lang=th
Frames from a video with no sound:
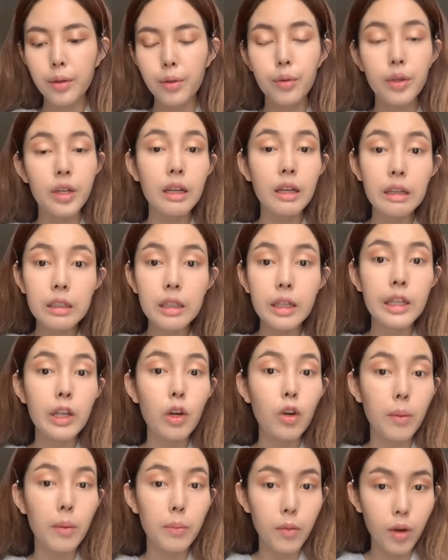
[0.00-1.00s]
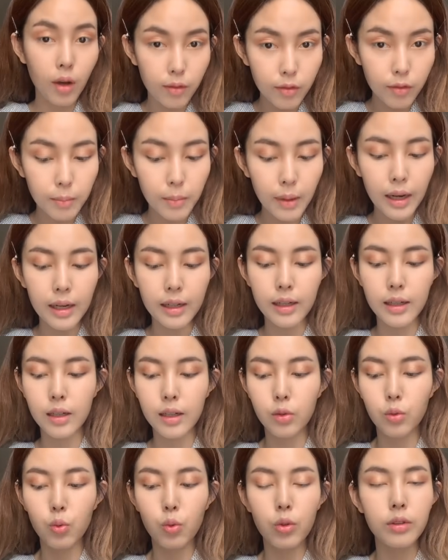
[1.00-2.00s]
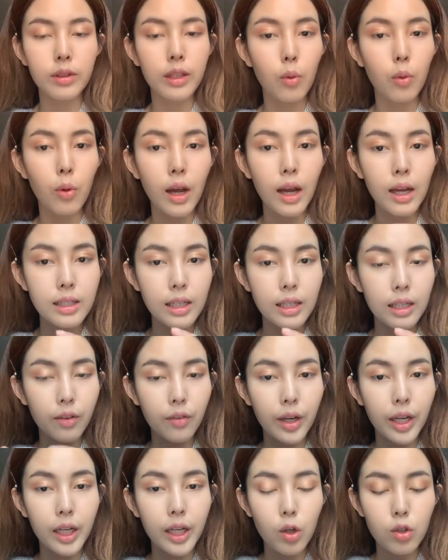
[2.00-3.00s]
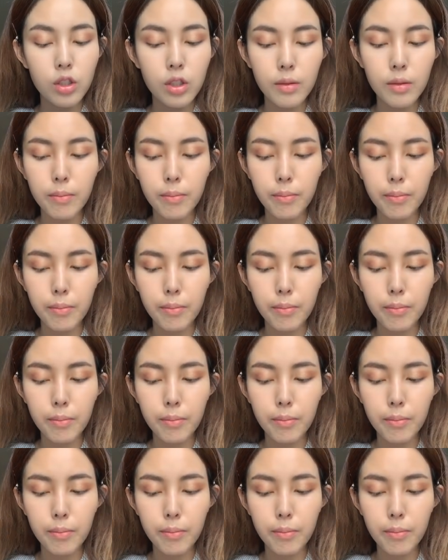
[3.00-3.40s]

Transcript: อยู่ในเครือเดียวกับ Cover Mark นะคะทุกคนแต่ว่าซันเกรดเขาจะ